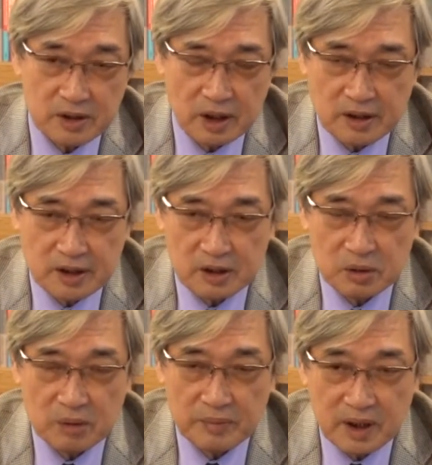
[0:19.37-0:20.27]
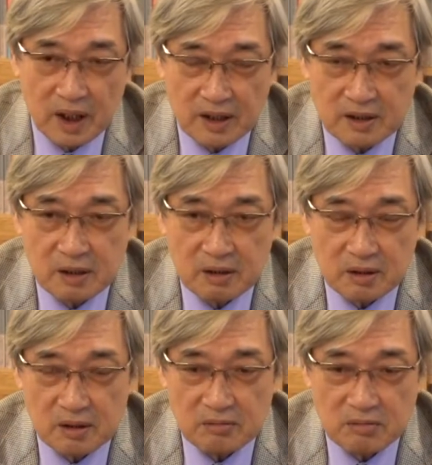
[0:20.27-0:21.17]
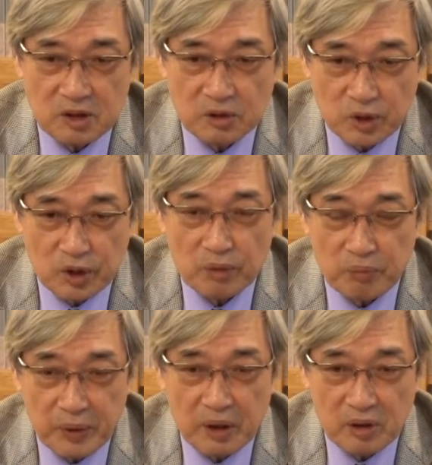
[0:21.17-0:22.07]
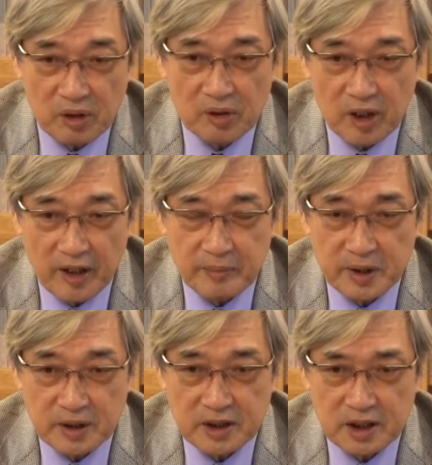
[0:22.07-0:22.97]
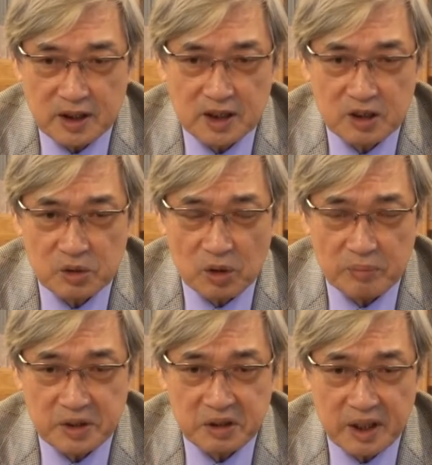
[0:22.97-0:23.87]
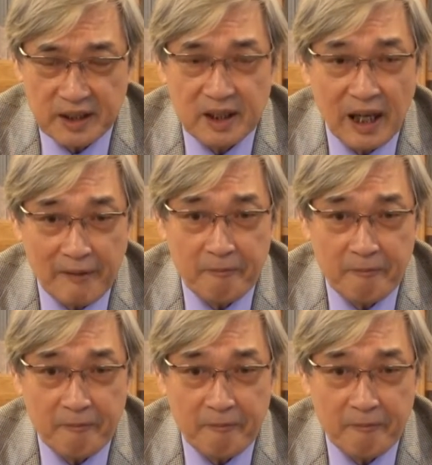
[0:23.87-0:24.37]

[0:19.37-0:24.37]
上一期我们谈到了叫做“漂流的联盟”，这一期我们就来谈